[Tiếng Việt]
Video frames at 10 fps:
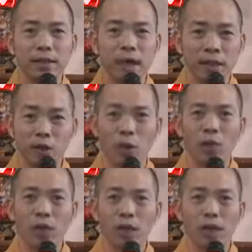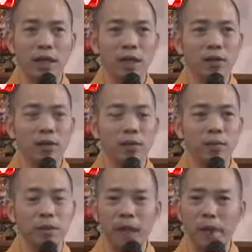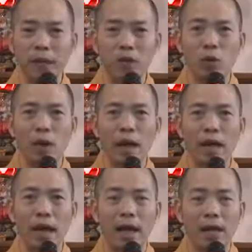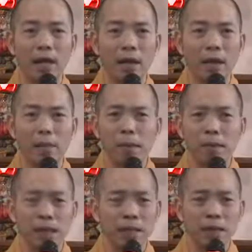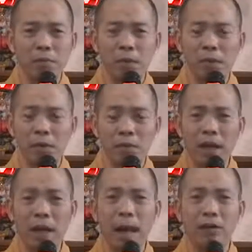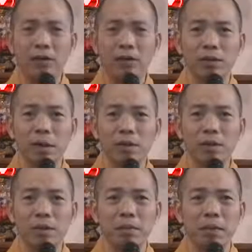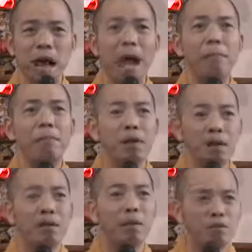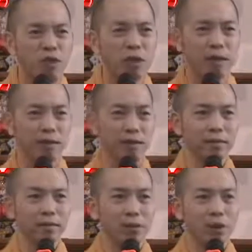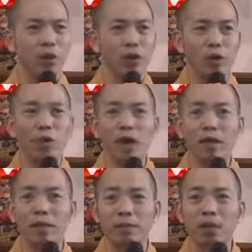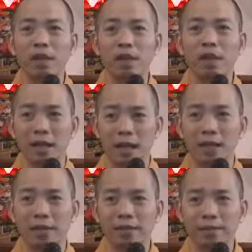Gần cụ thì mình cảm thấy cụ an lạc. Mà tại sao mình không an lạc được? Bởi vì mình bị áp lực công việc. Tôi có quan điểm đó tới giờ này,